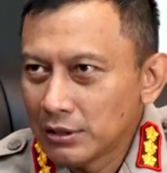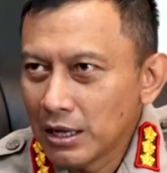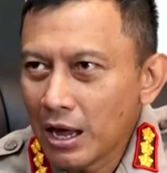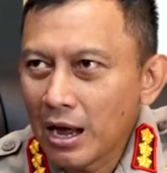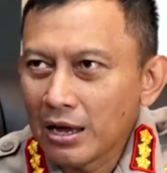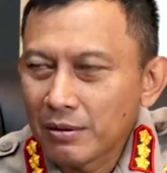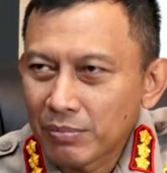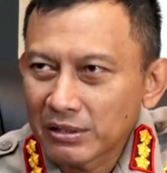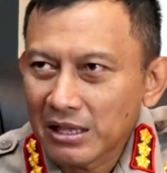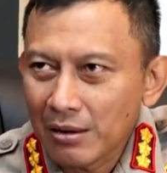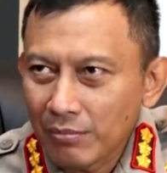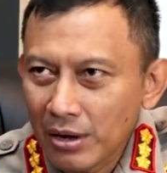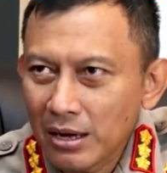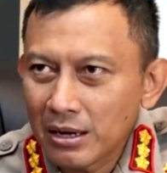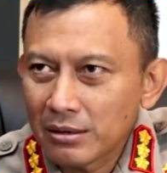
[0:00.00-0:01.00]
Ya yang
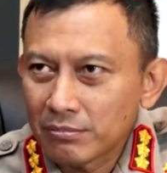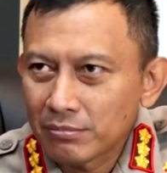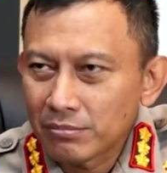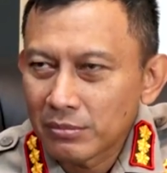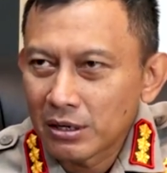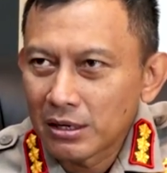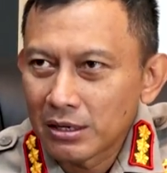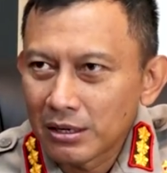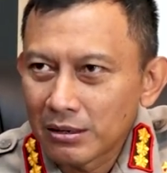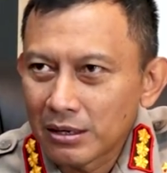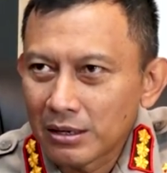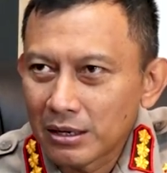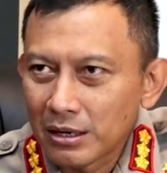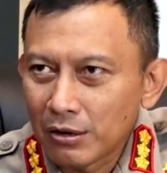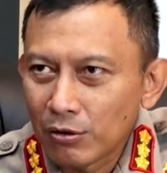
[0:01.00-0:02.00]
pertama e,
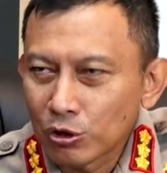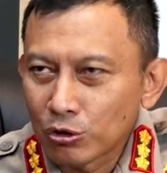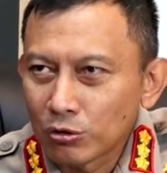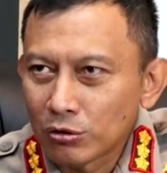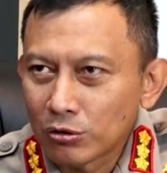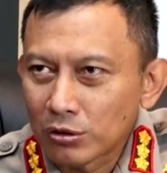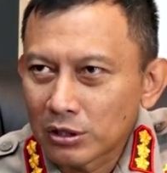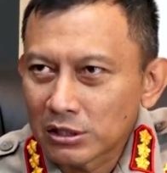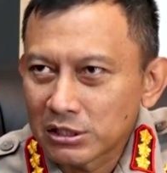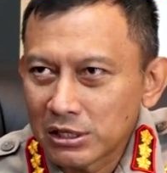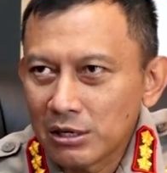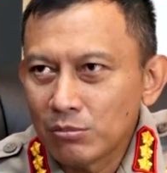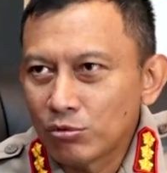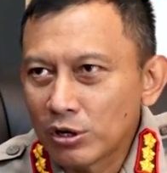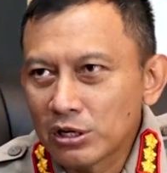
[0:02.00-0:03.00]
waktu
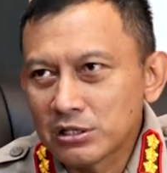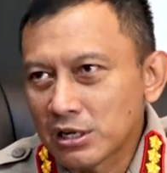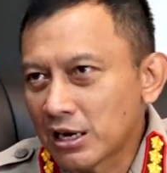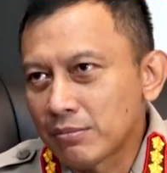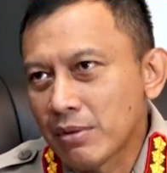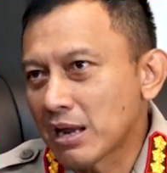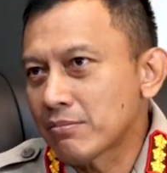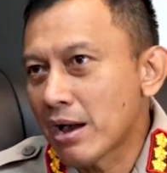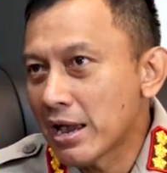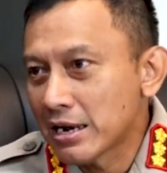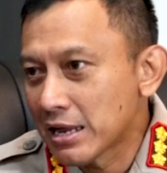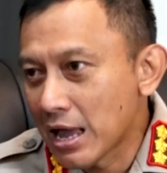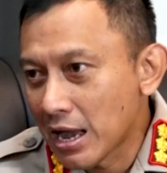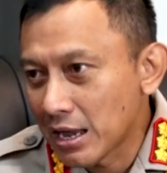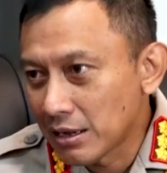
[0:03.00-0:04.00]
kecil mungkin sering main-main
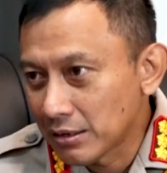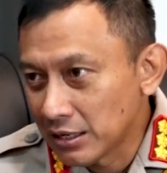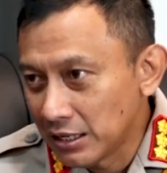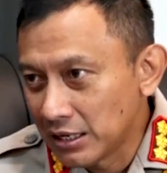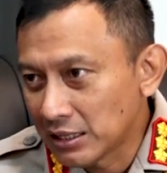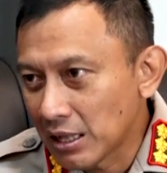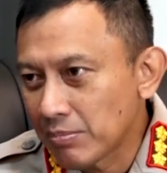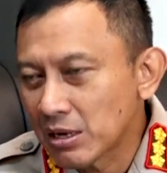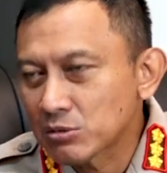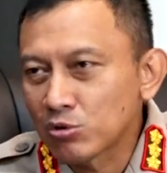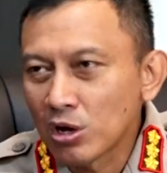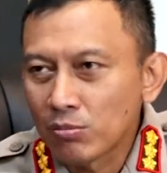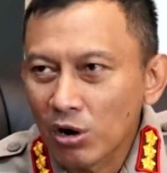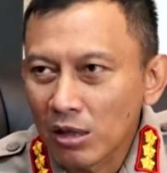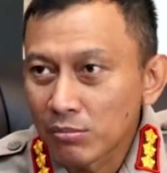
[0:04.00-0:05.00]
nggak ini, tapi pas
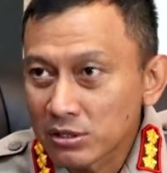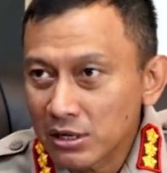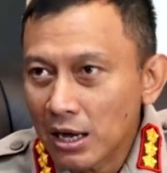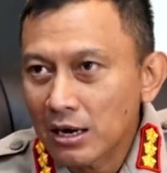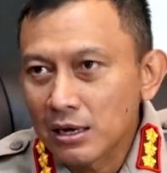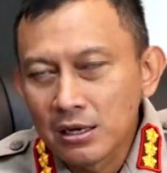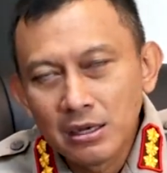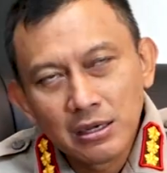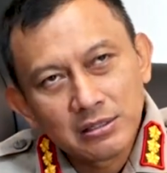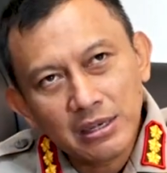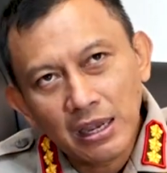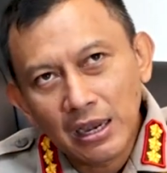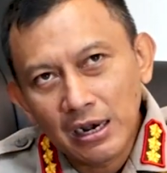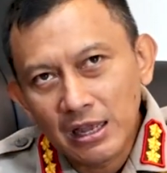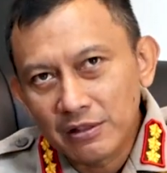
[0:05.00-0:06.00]
sudah mulai besar
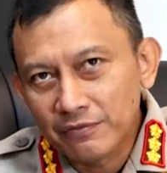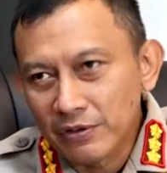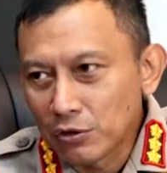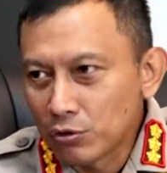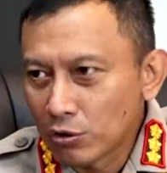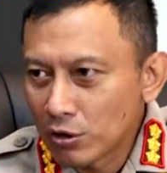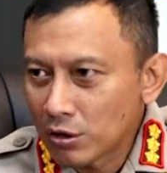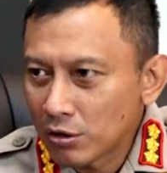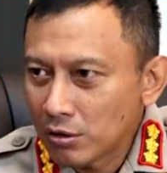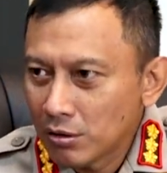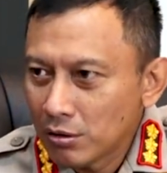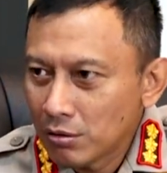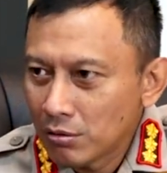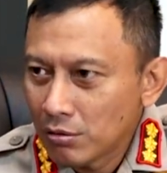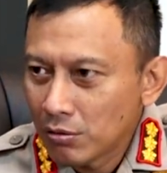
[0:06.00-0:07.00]
saya ngelihat figur
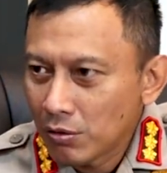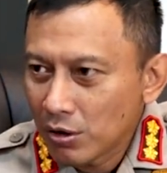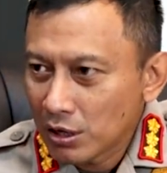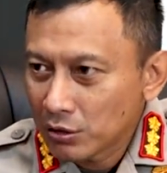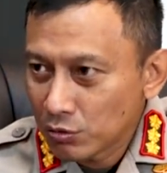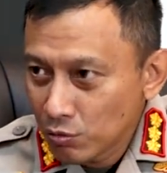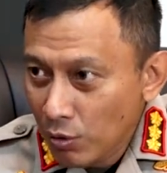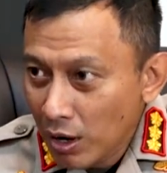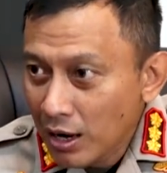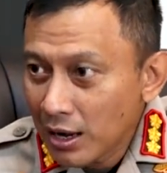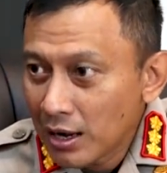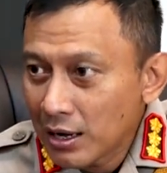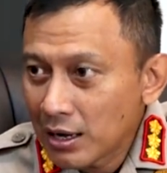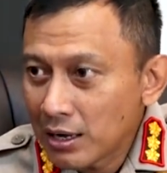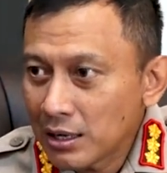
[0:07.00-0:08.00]
orang tua,
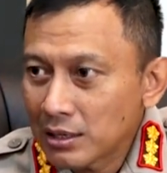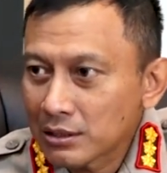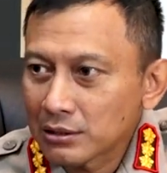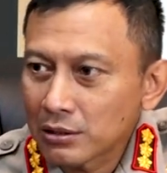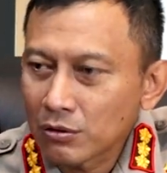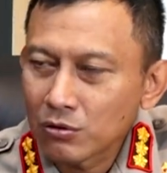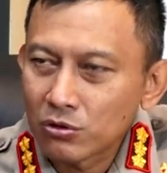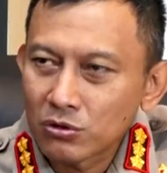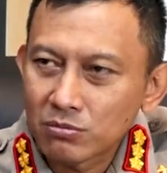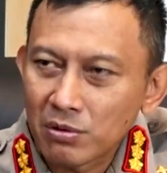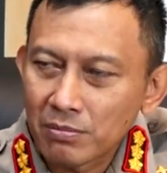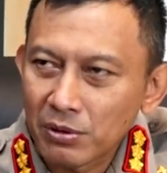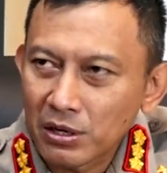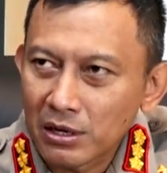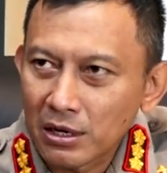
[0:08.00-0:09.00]
terus
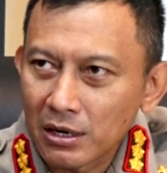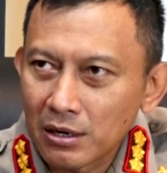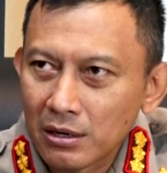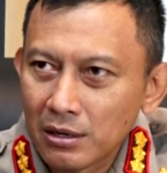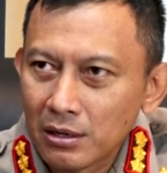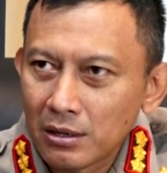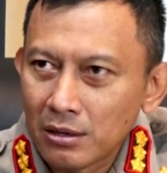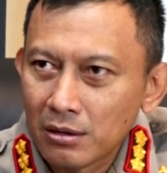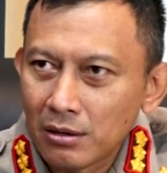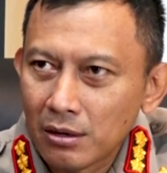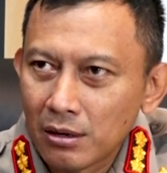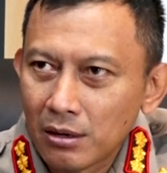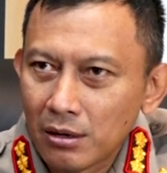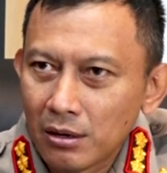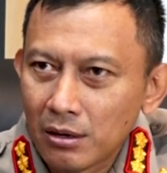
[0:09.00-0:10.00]
berpikir
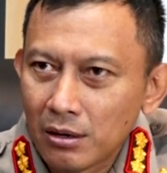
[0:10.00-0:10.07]
e,